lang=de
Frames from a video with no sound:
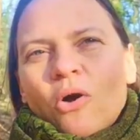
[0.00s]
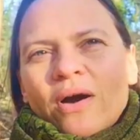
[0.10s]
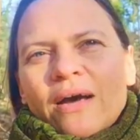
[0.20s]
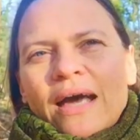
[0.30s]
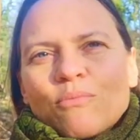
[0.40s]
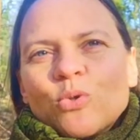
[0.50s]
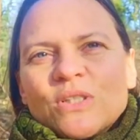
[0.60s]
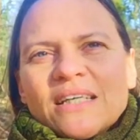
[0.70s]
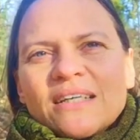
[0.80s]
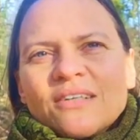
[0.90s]
auch
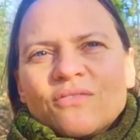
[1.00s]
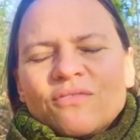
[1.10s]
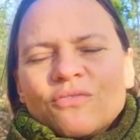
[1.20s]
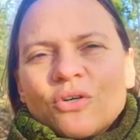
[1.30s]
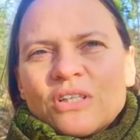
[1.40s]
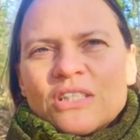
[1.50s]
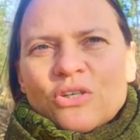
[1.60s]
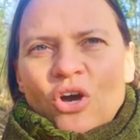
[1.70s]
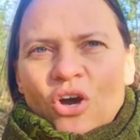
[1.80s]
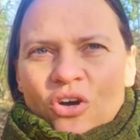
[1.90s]
ermutigen, wirklich